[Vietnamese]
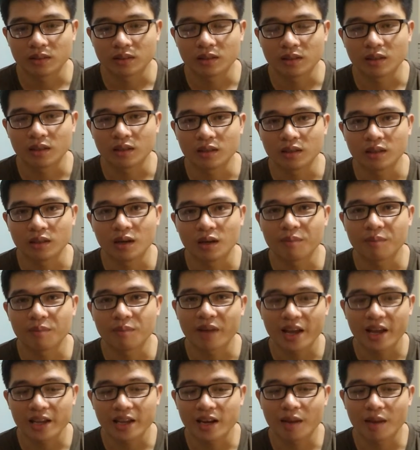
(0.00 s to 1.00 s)
Thì hôm
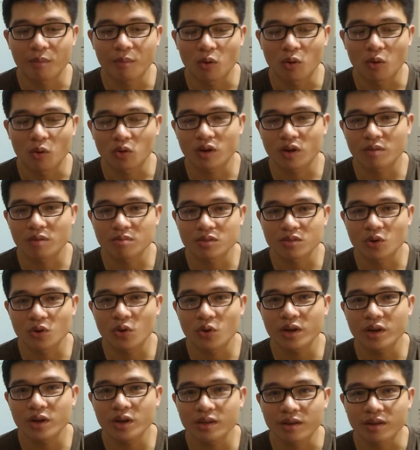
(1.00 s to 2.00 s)
nay là một trong
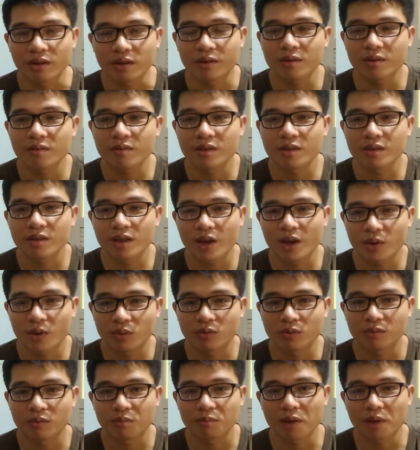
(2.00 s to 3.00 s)
số ít những cái
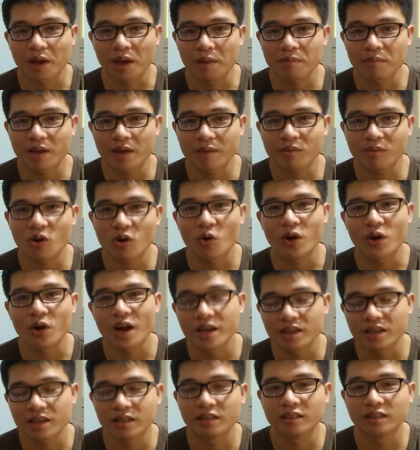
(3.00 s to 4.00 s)
video mà em dám ngồi
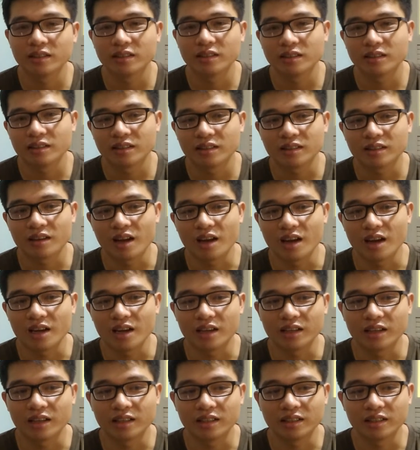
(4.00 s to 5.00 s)
đây
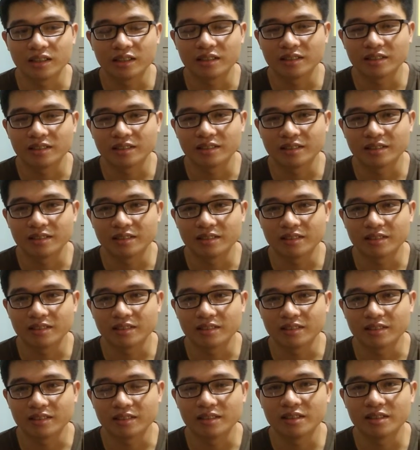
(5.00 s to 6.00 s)
để
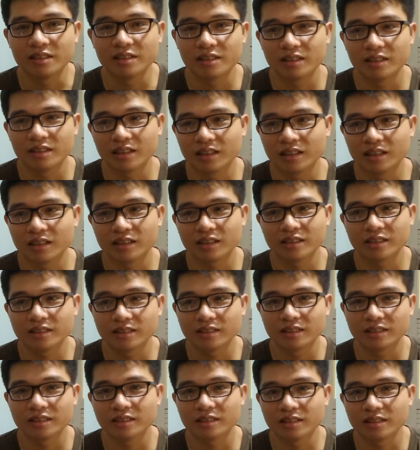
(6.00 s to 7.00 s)
đưa
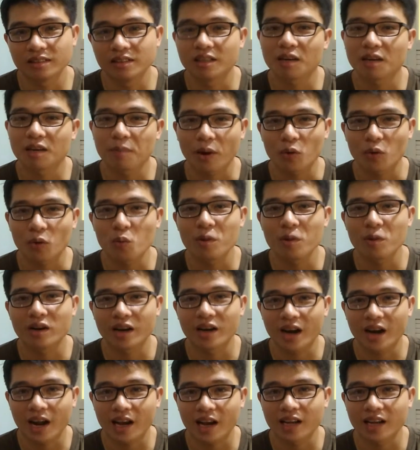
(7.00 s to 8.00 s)
đưa cái mặt của mình
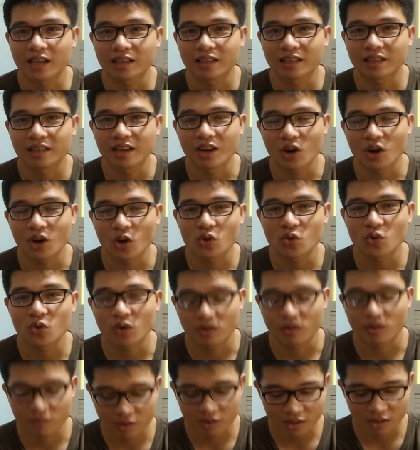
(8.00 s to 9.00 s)
ra để nói
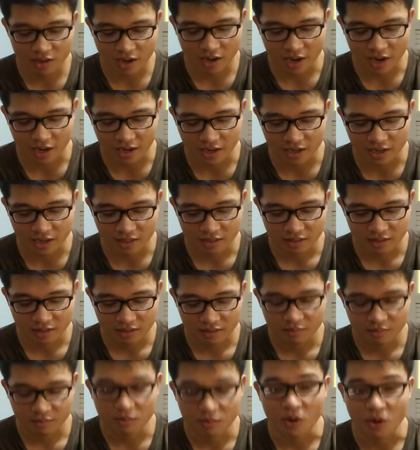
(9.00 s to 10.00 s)
chuyện với tất cả
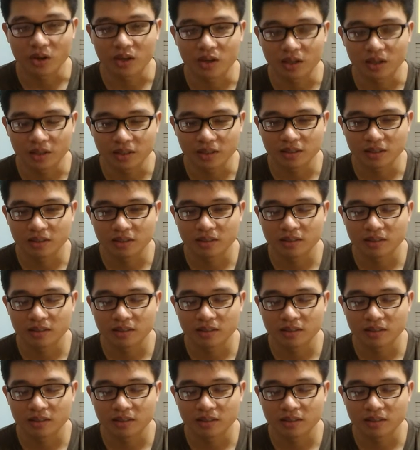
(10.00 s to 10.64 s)
mọi người